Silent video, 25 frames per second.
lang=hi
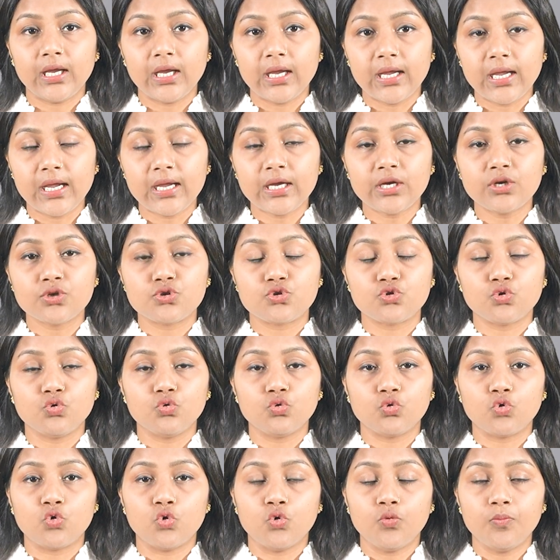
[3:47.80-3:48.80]
एक
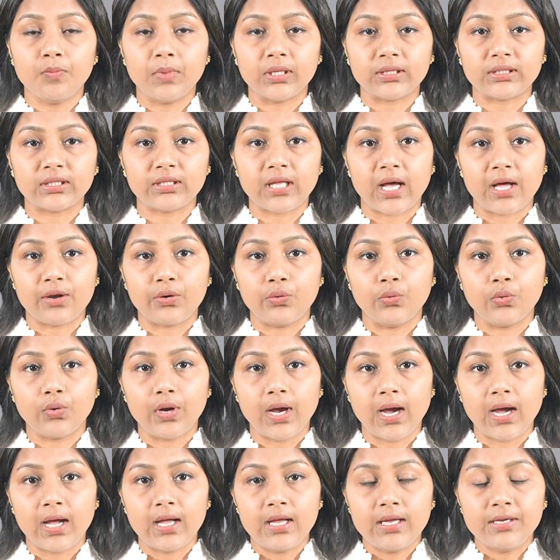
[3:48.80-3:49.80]
जून को मतदान
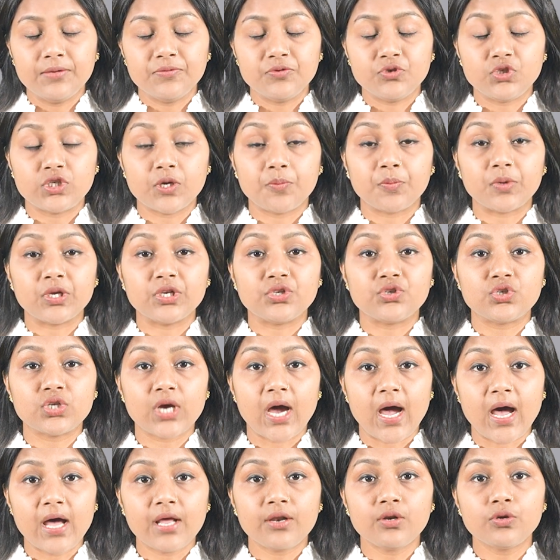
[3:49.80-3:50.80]
होगा जबकि
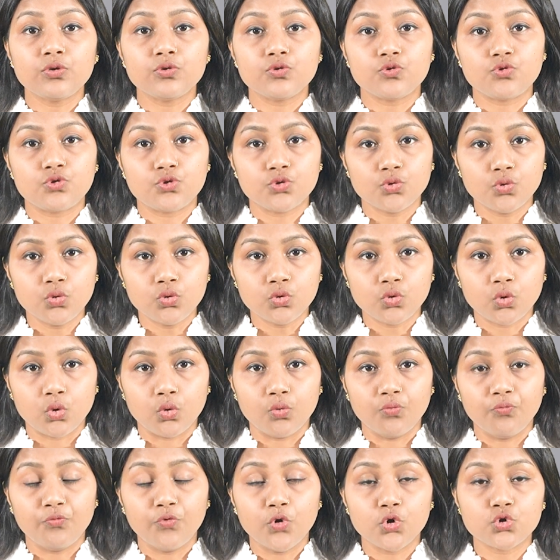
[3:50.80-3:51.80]
चार जून को
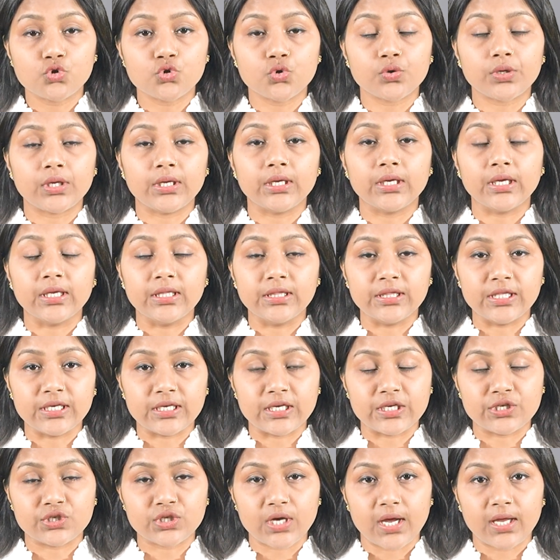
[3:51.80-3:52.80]
वोटों की गिनती
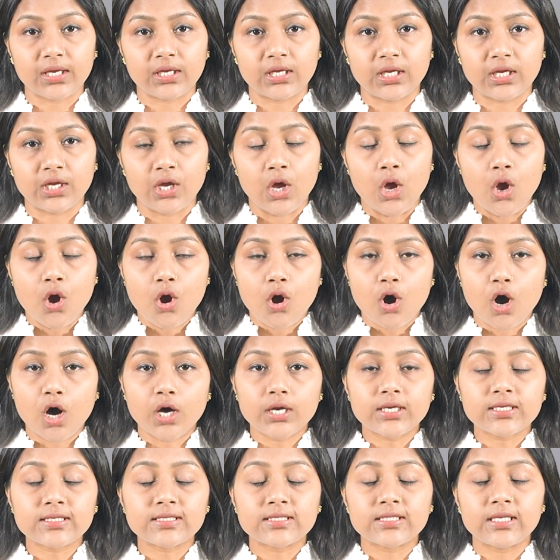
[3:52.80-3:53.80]
की जाएगी
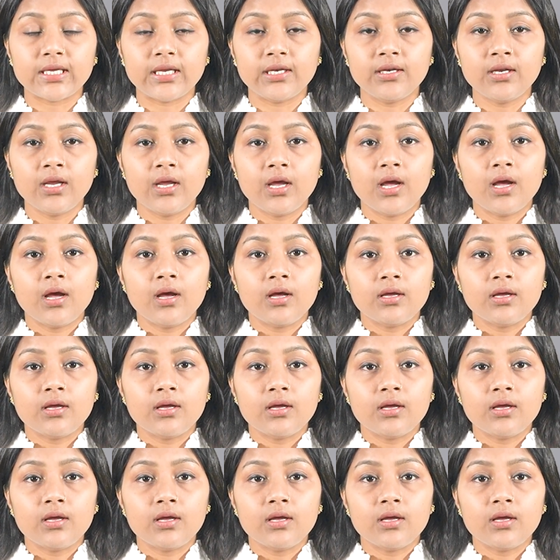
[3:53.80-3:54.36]
और इस दिन